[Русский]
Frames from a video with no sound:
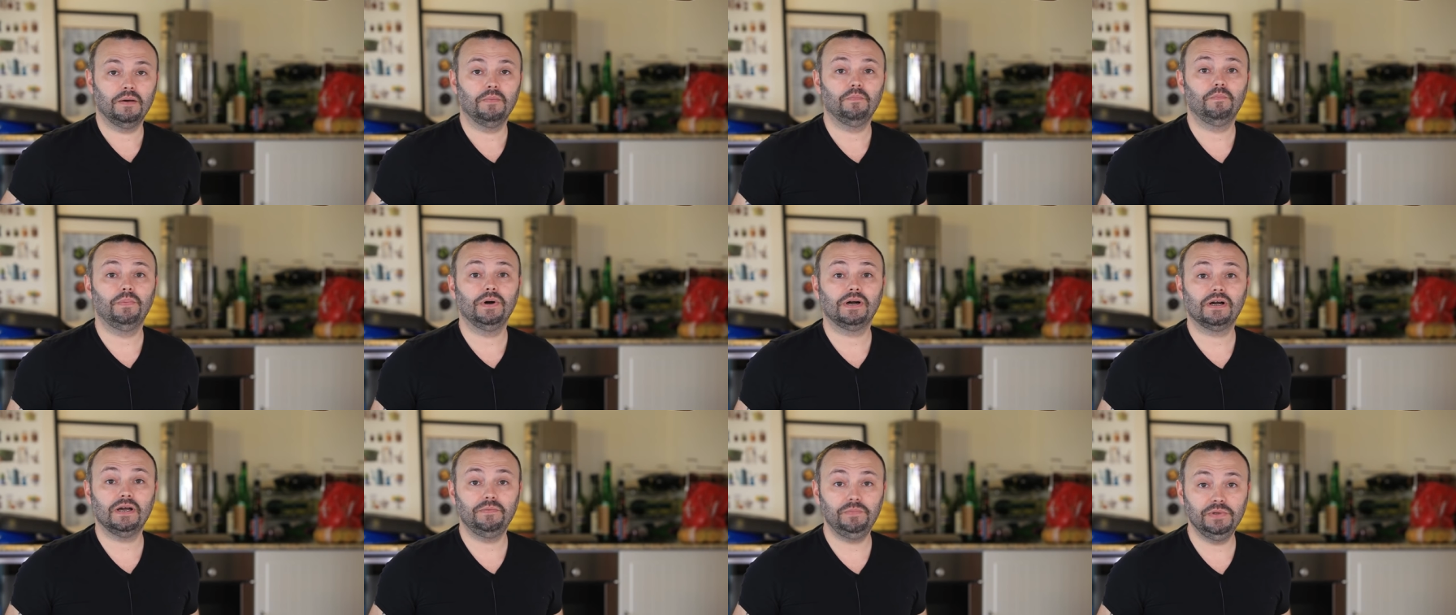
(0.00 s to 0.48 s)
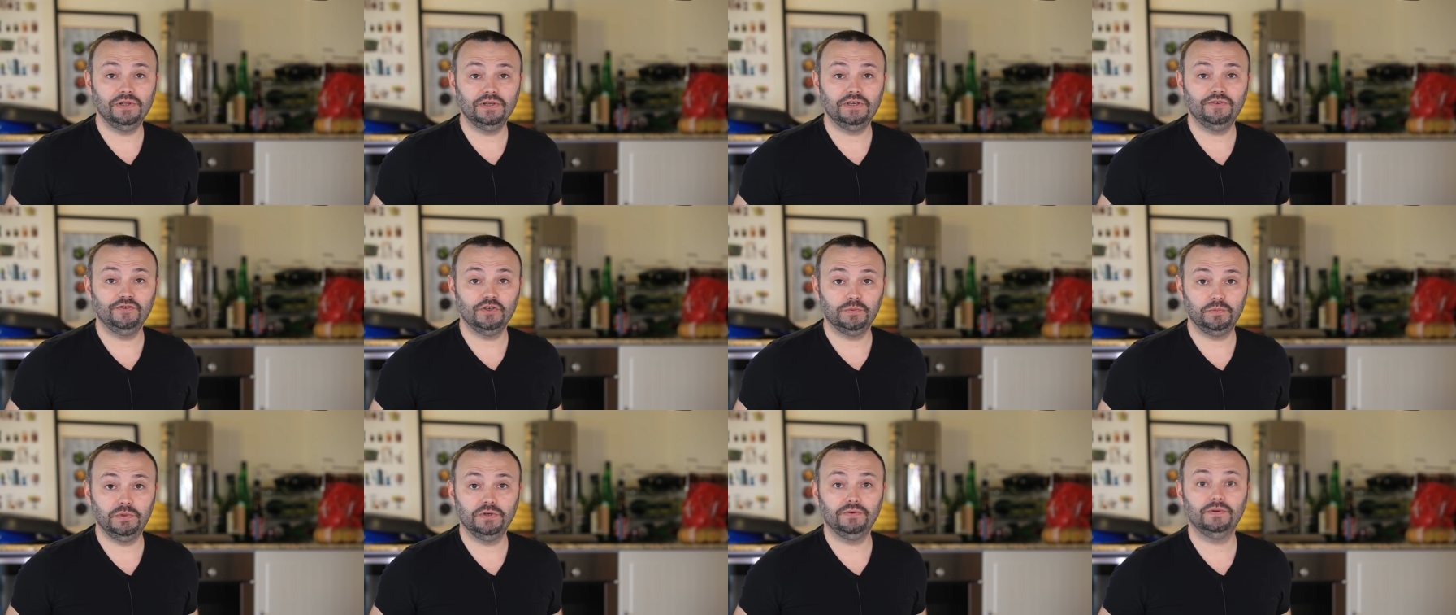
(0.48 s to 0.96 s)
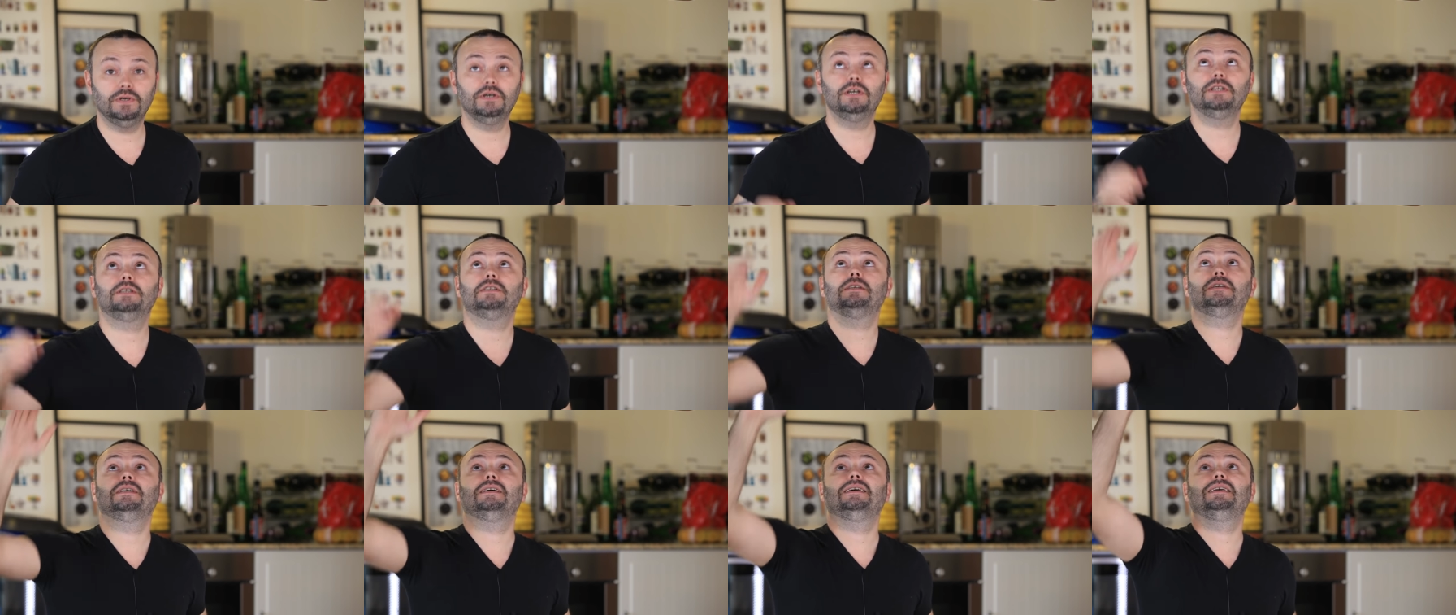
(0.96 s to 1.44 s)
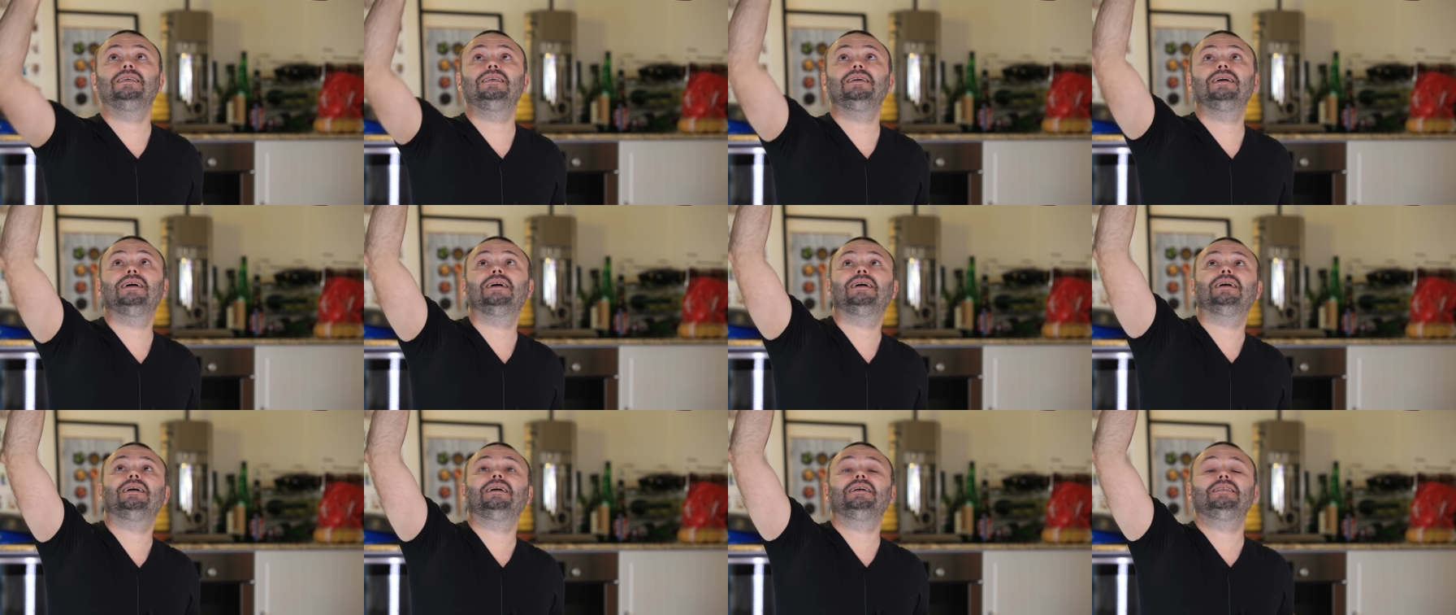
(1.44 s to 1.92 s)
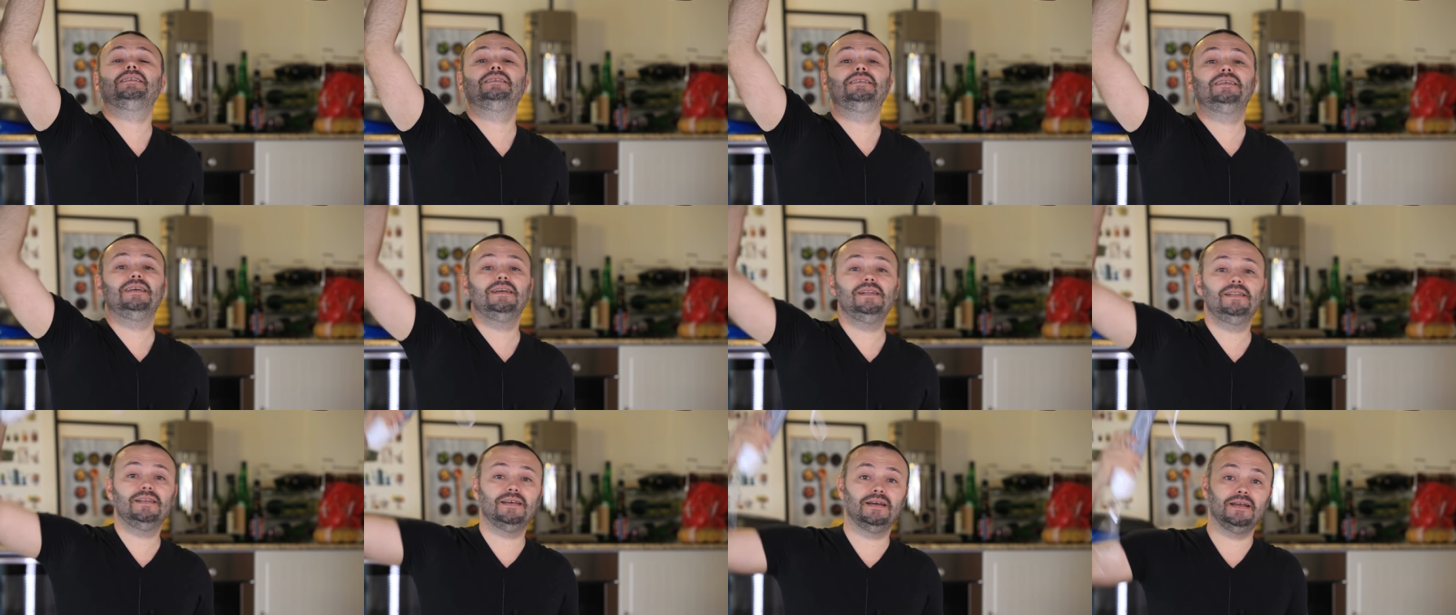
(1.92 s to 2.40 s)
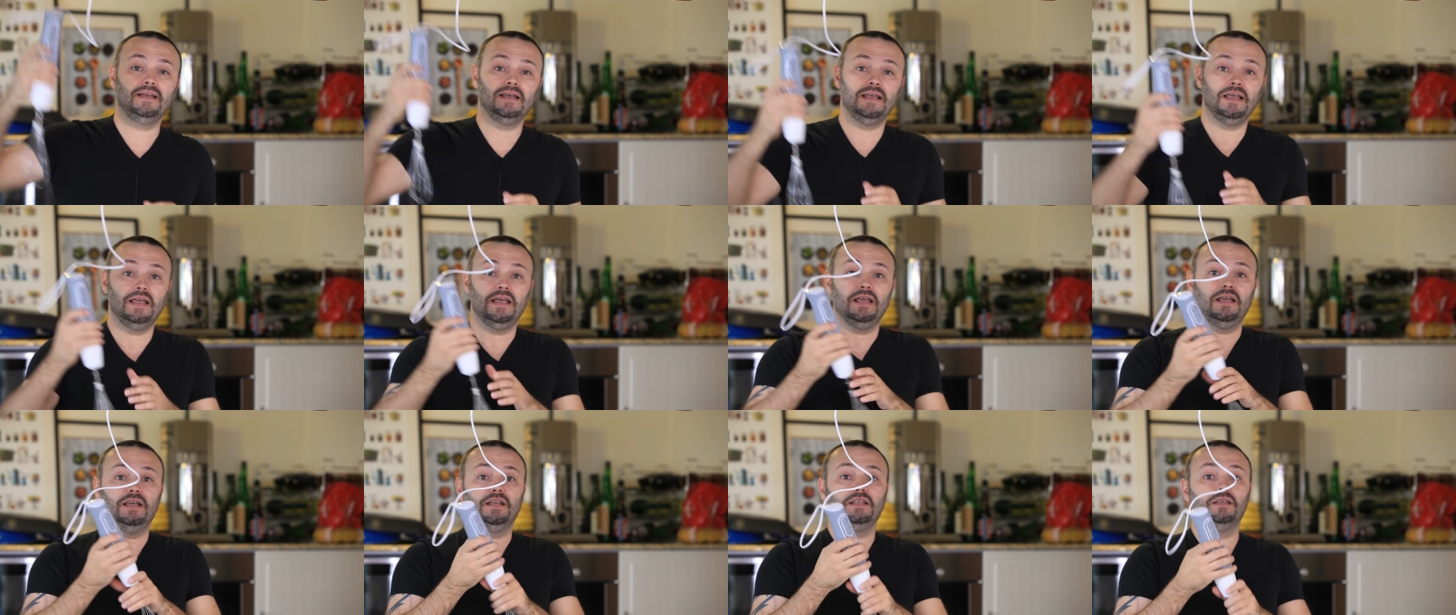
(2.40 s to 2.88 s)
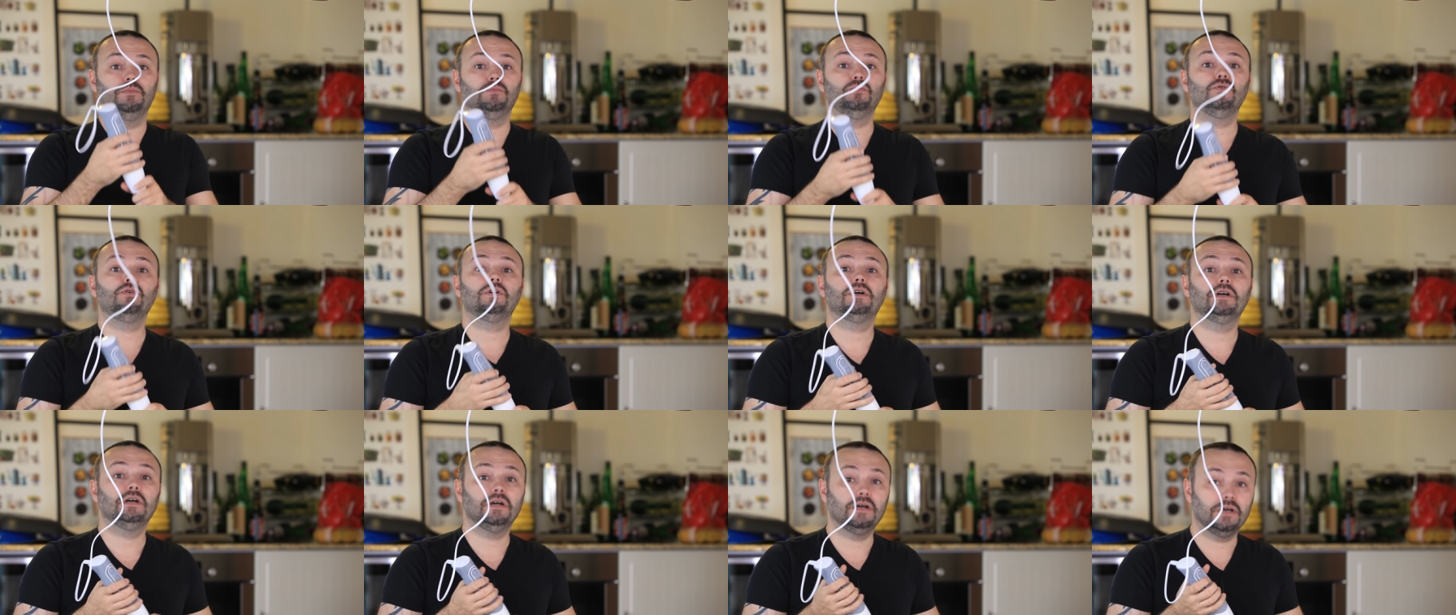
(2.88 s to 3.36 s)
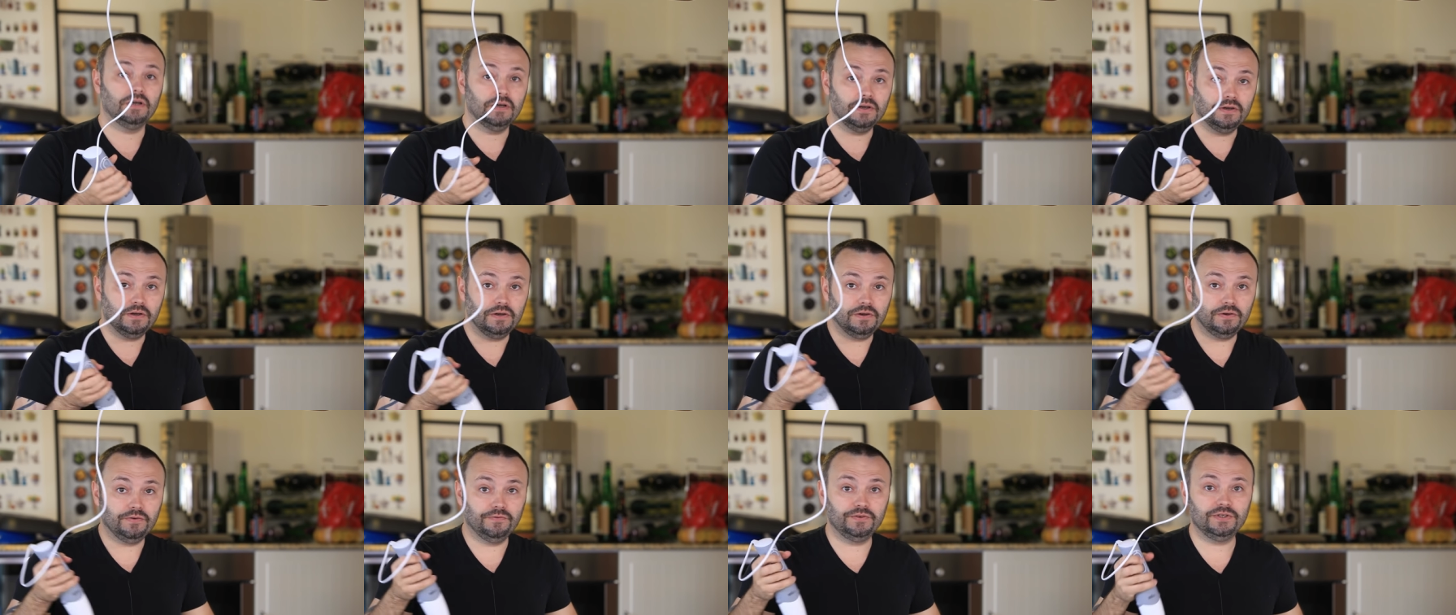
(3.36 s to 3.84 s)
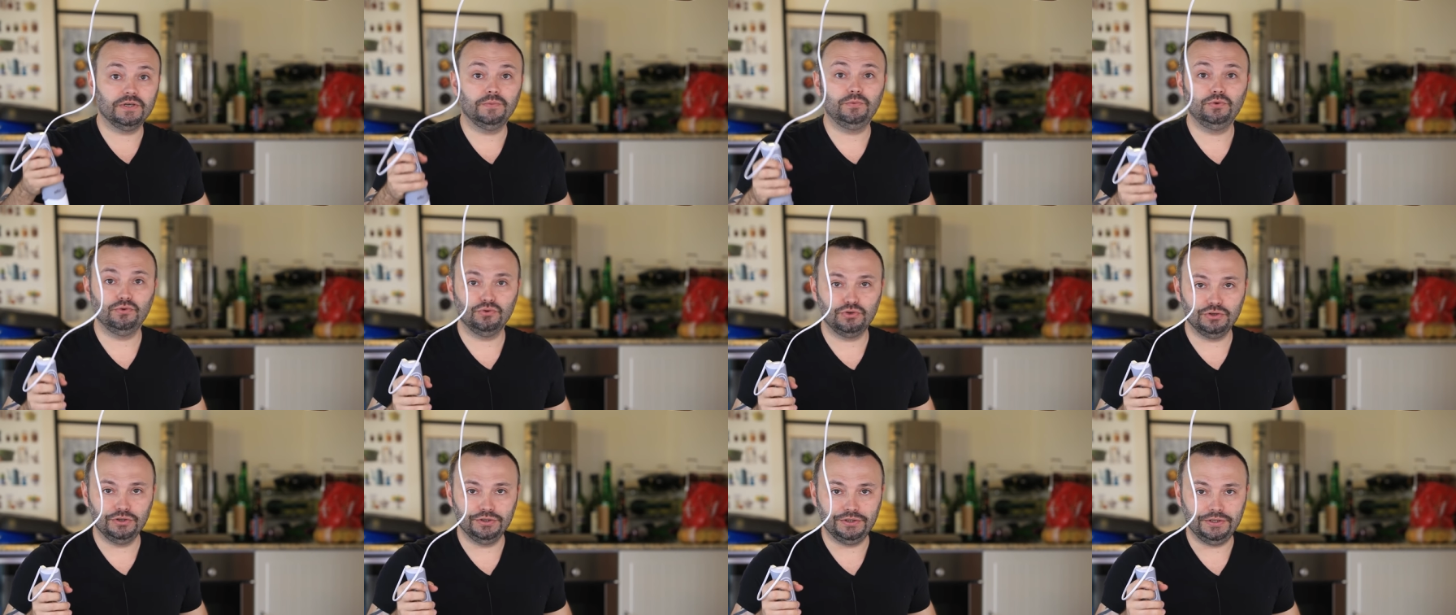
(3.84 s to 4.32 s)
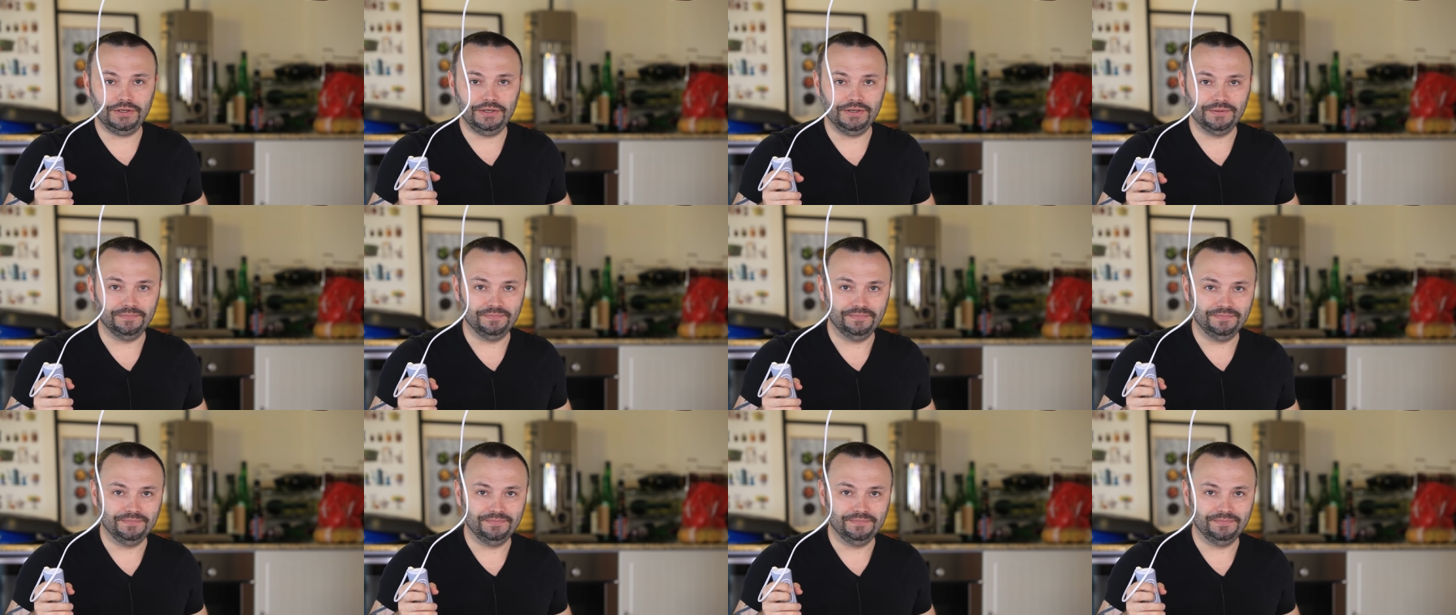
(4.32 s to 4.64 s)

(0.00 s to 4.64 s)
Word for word: Пока белки взбиваются, я отдельно немного взобью желтки.